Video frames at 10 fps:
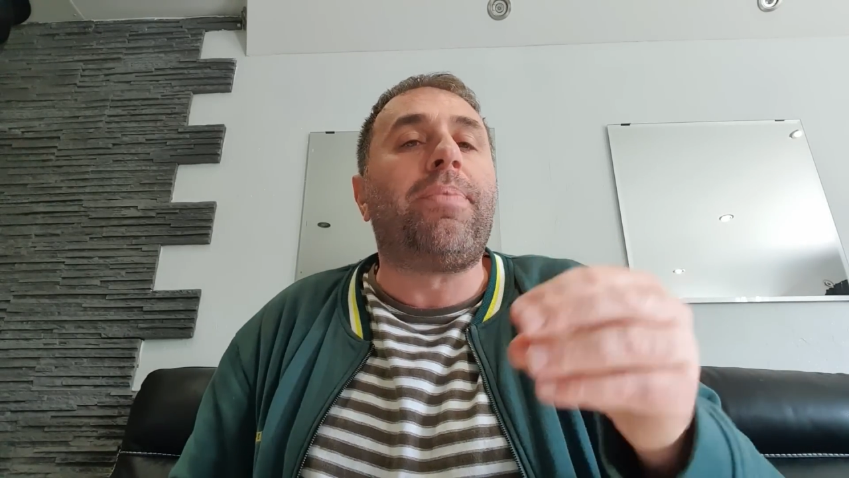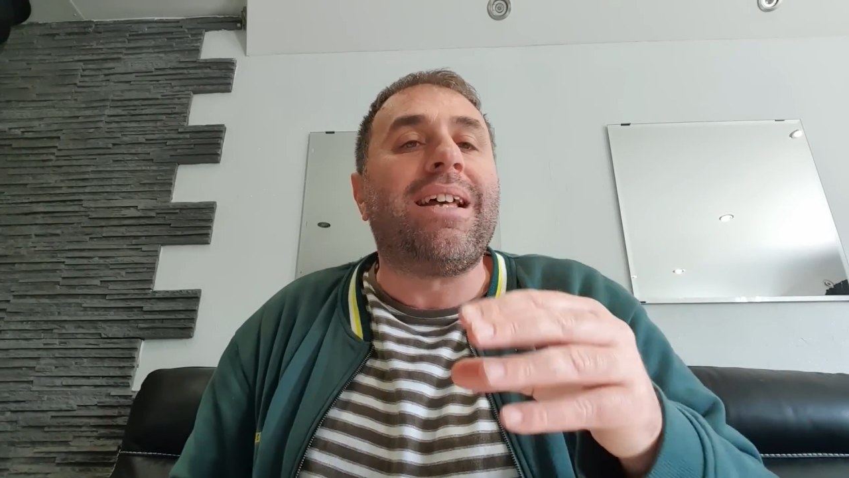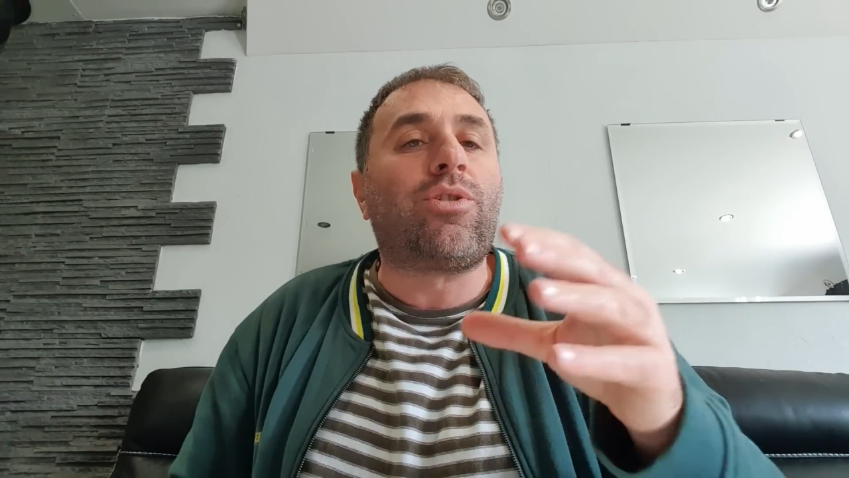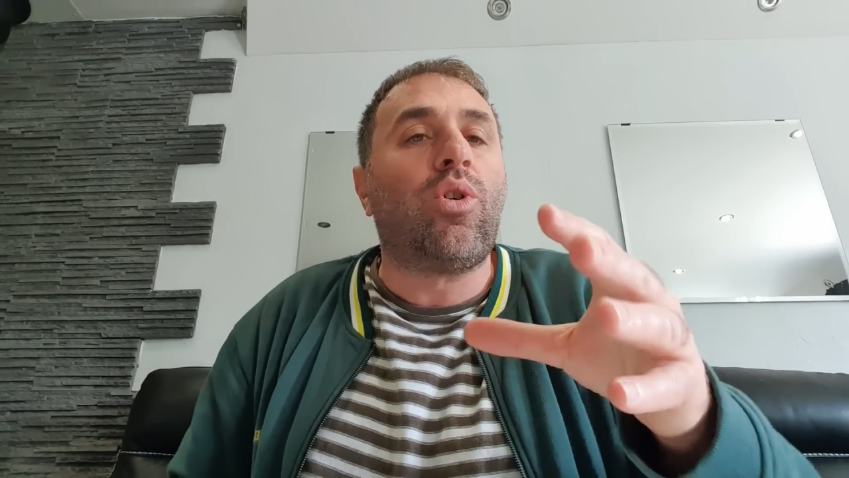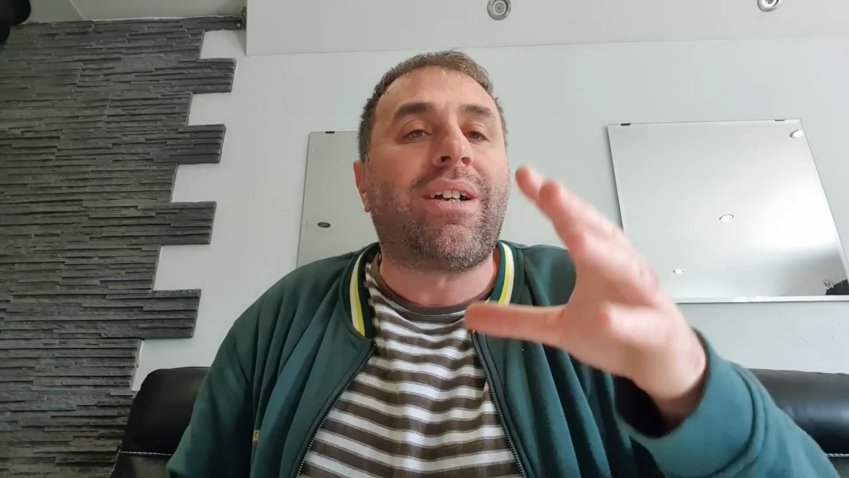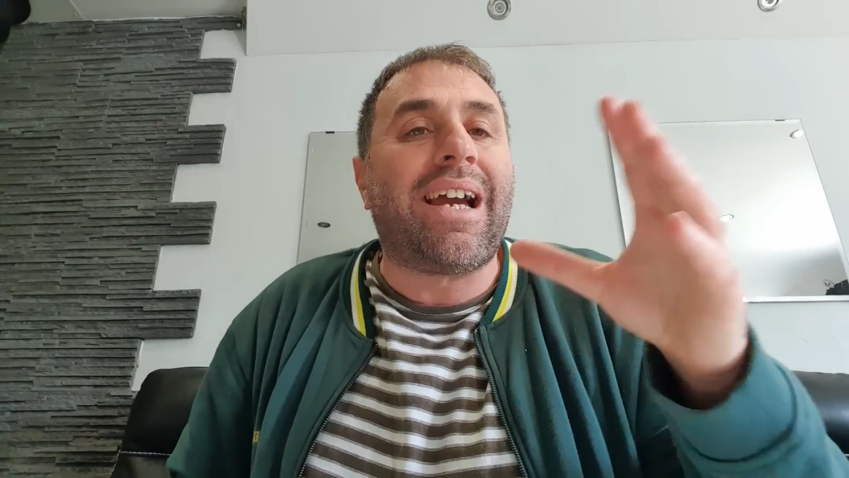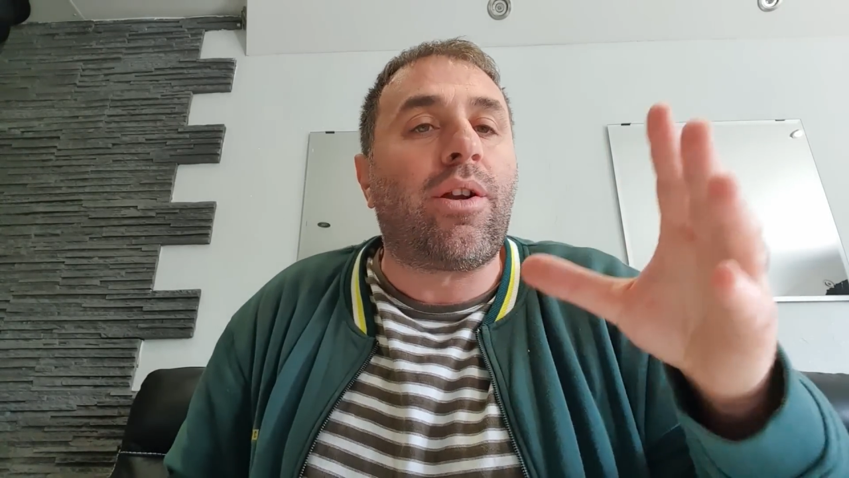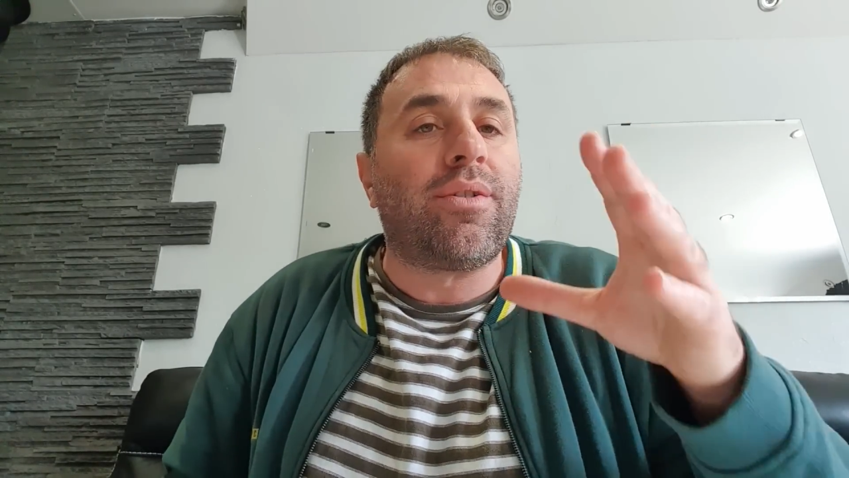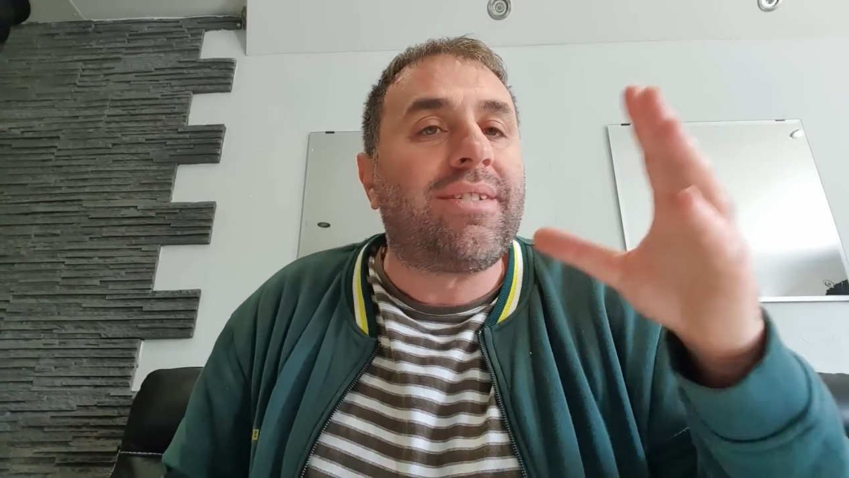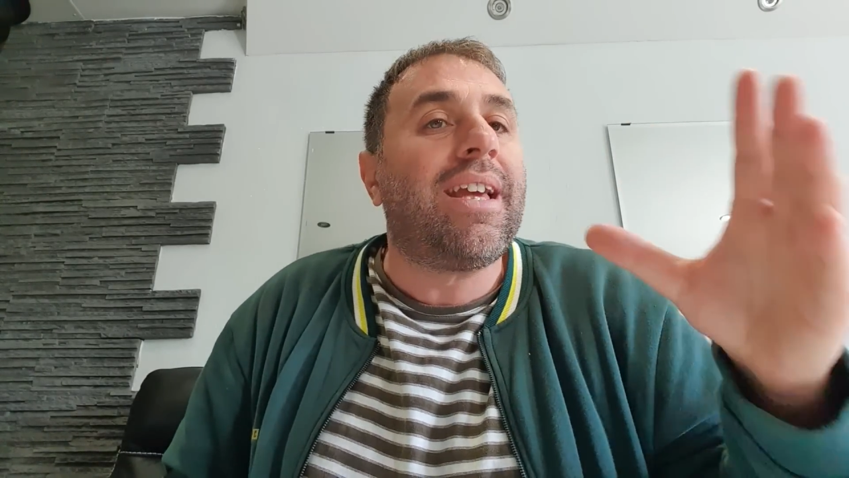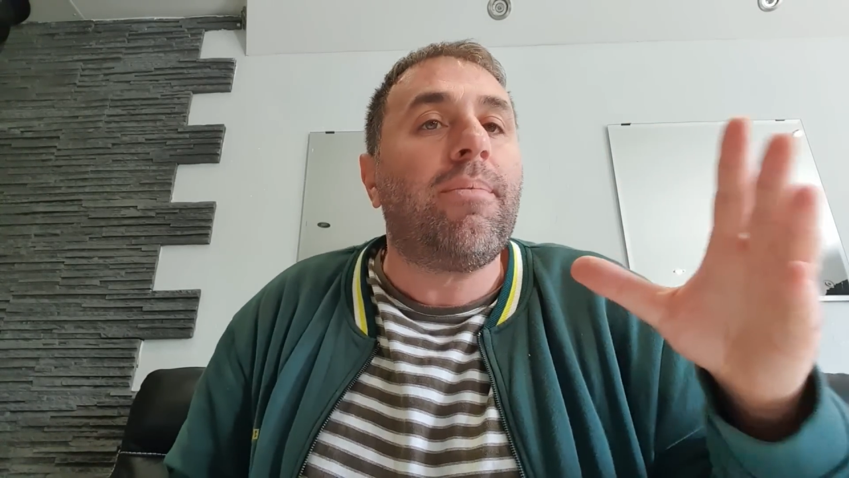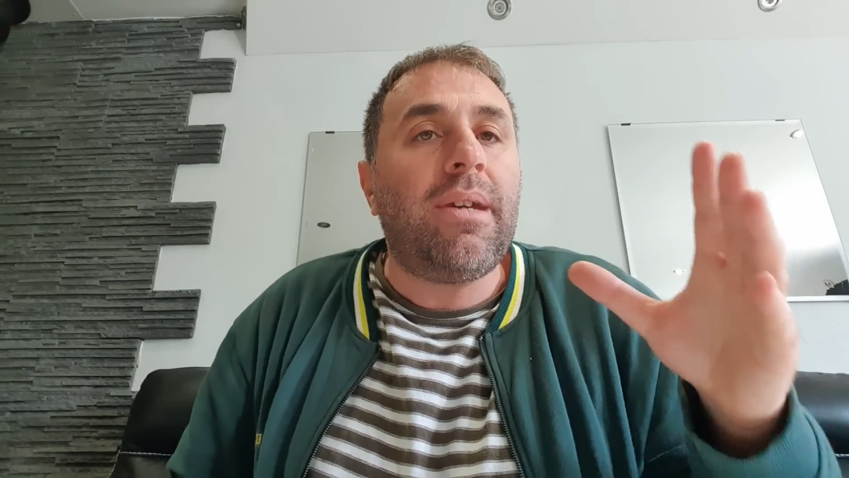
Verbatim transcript: presque 41